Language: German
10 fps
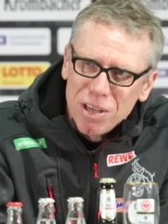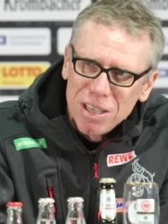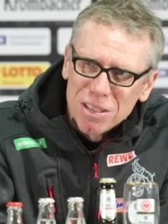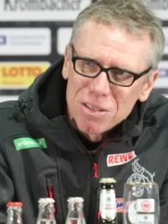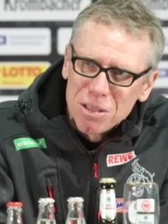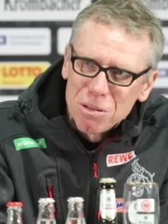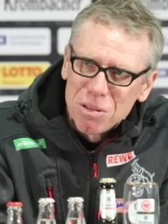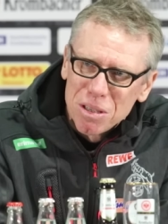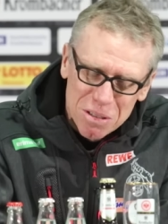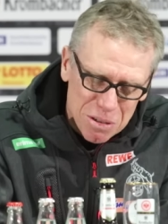weniger sieht
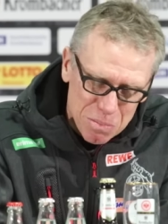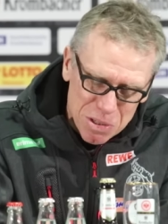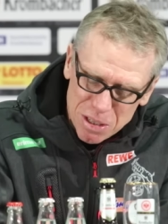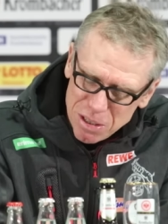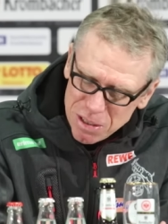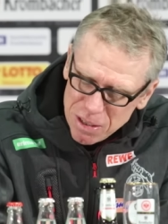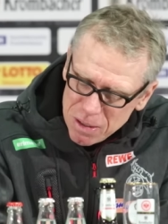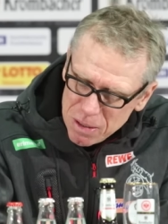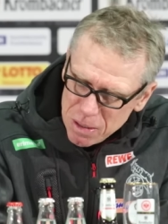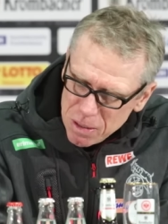wie erste Halbzeit. Und
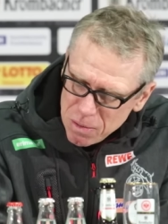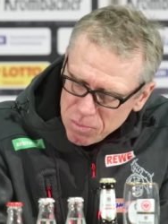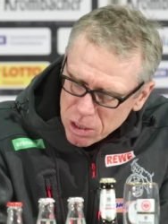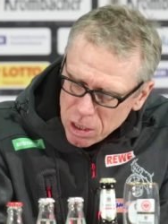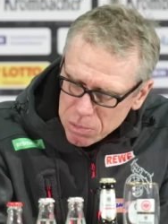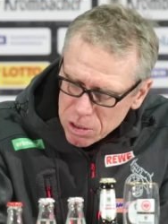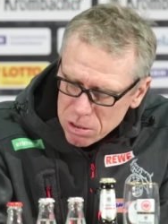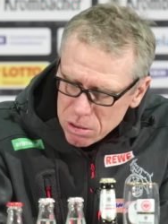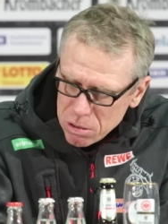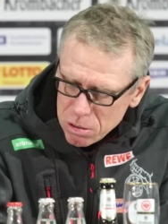ich glaube,
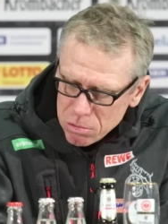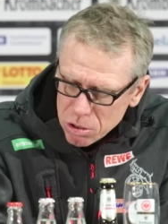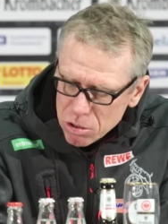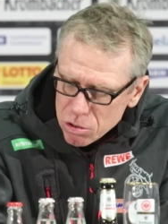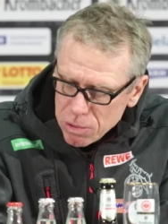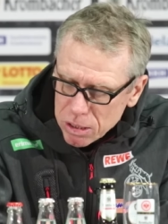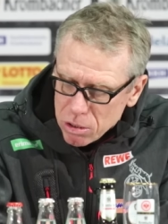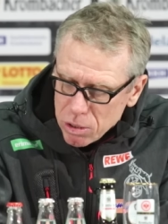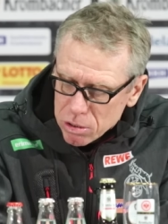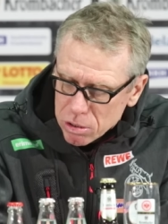das, das ist soweit
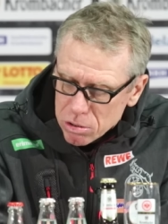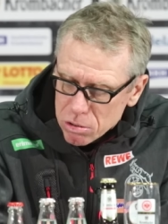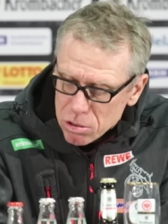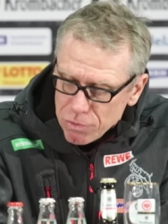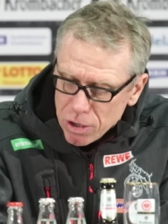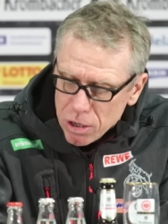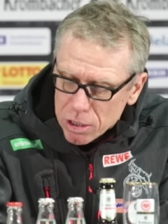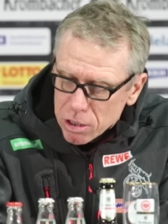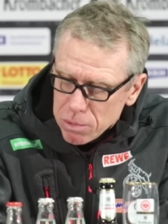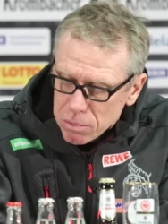in Ordnung. Es ist
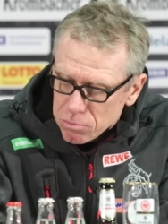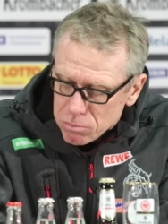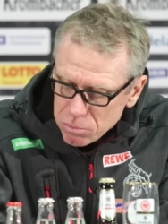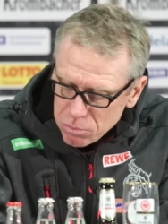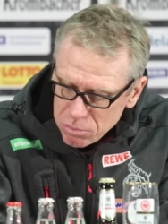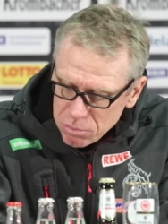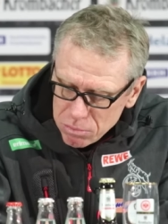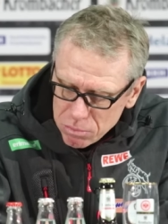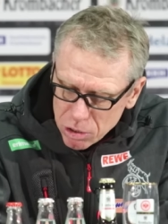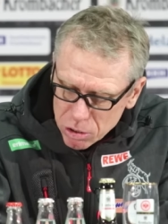erfreulich, aber
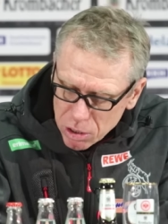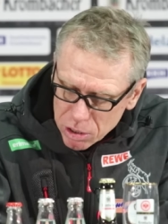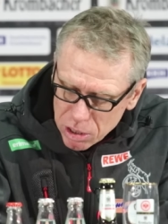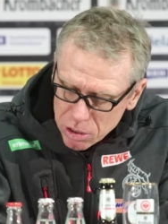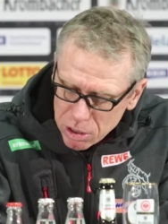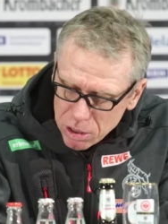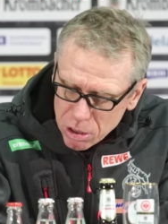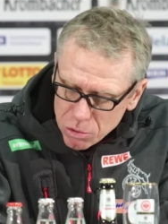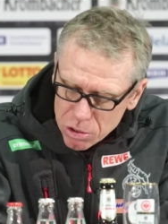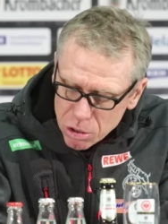natürlich sind da
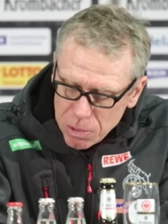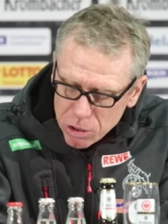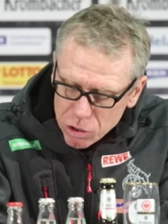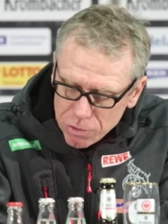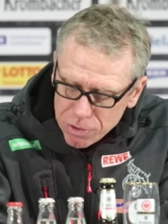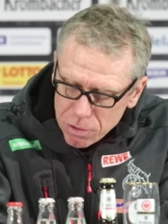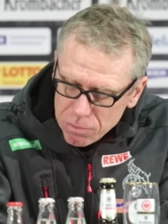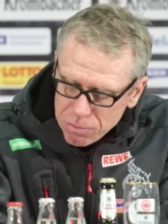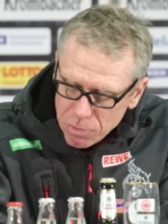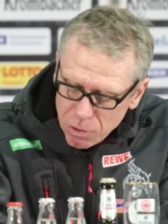hinter uns noch
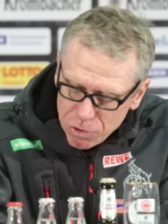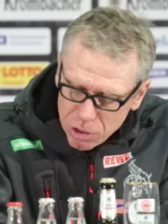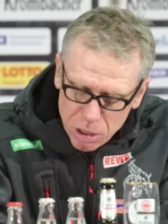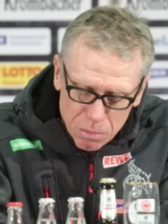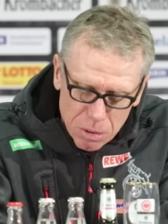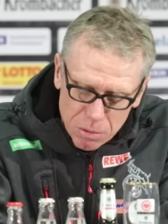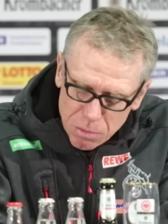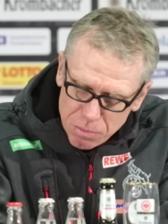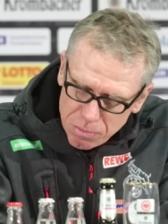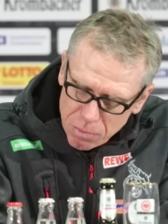Mannschaften, von denen
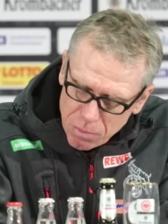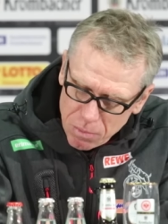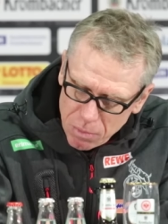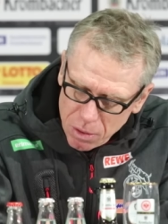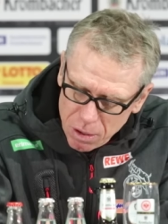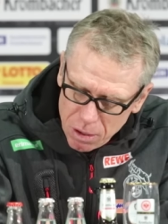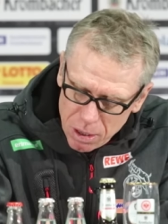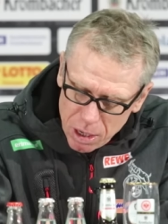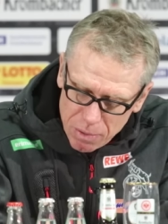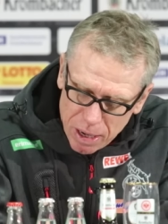man
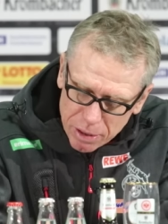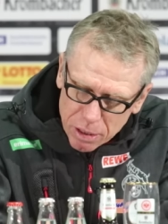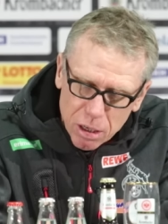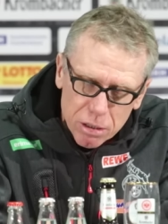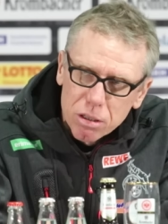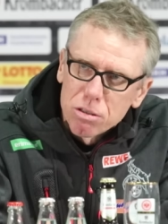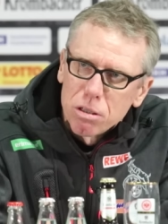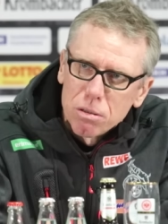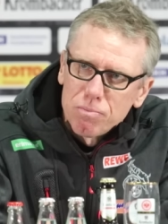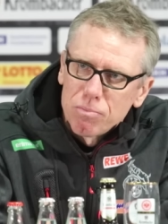erwarten kann, dass
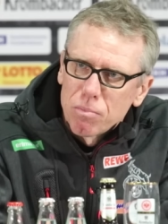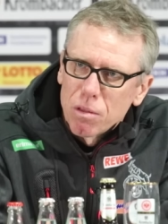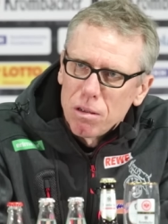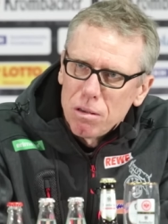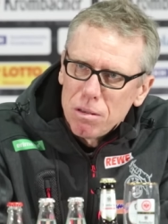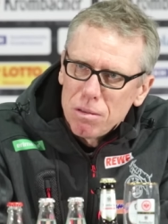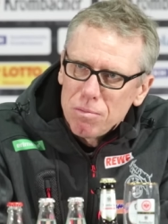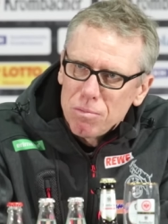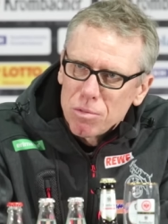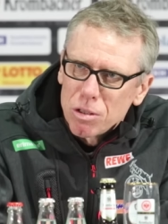sie
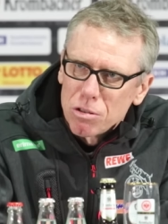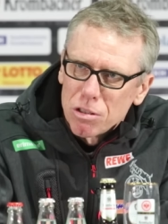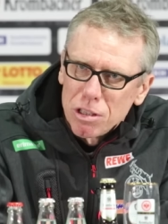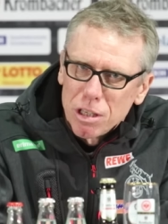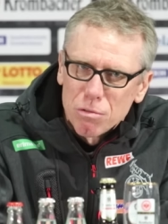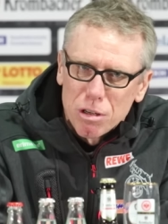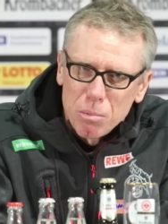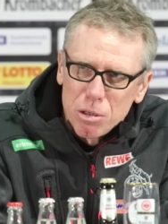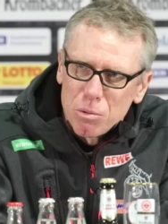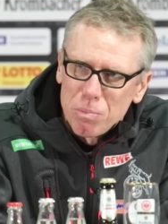dass sie dann irgendwann
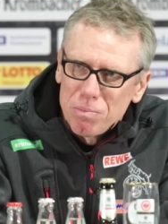einmal noch